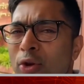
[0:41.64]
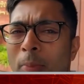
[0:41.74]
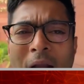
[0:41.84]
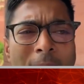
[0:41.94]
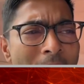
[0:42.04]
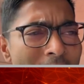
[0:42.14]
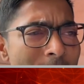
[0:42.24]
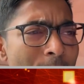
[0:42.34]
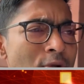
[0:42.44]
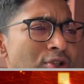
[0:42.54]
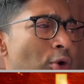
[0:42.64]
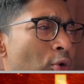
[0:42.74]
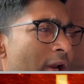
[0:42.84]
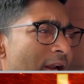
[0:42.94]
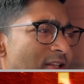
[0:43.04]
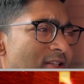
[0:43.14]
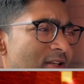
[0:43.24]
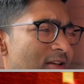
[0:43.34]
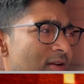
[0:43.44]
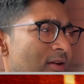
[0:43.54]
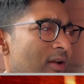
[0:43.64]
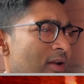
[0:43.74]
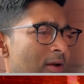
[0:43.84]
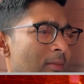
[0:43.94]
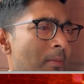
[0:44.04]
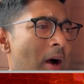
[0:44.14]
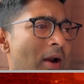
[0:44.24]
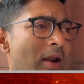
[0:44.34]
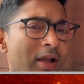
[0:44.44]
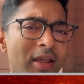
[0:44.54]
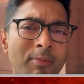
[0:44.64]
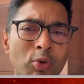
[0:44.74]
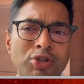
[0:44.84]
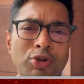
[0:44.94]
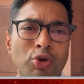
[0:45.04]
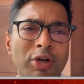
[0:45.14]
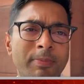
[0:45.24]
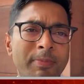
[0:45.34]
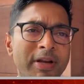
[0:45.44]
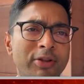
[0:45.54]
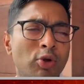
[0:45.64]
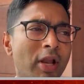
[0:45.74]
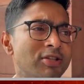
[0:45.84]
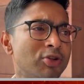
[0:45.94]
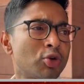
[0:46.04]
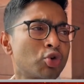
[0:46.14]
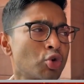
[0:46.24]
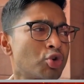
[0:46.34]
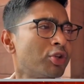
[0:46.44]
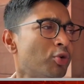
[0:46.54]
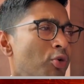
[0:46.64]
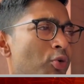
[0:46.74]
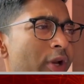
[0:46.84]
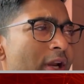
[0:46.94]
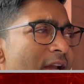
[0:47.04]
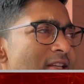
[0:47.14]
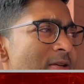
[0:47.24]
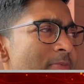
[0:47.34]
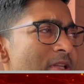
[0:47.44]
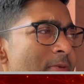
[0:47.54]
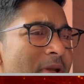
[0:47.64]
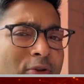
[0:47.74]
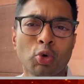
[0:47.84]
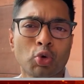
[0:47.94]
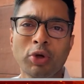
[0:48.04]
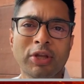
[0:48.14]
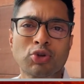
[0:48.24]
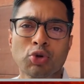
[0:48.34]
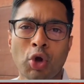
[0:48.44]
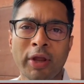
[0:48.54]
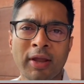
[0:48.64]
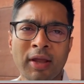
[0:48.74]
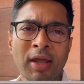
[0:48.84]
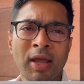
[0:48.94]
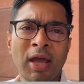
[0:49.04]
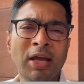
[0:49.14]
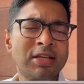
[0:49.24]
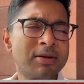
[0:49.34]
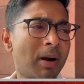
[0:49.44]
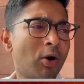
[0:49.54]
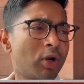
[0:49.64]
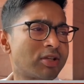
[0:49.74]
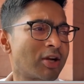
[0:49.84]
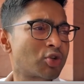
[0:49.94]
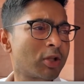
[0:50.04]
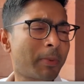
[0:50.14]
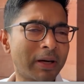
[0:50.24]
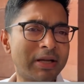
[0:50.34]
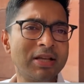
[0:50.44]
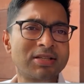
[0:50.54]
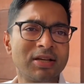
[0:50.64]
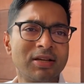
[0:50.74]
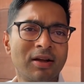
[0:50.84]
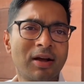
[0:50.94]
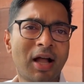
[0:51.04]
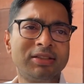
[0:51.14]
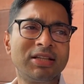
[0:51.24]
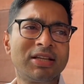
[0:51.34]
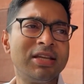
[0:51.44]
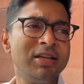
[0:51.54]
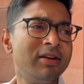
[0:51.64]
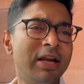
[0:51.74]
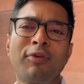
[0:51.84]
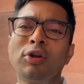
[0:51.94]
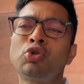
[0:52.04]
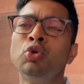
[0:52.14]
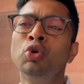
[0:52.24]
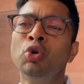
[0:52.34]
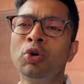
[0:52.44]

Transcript: তো বারবার বঞ্চিত করে রেখেছে বাংলাকে বঞ্চিত নিপীড়িত লাঞ্ছিত শোষিত করে রেখেছে বিজেপি এ তো নতুন কিছু নয় এই যে বারোটা সাংসদ পাঠিয়েছে আর যে কি নেটফল শূন্য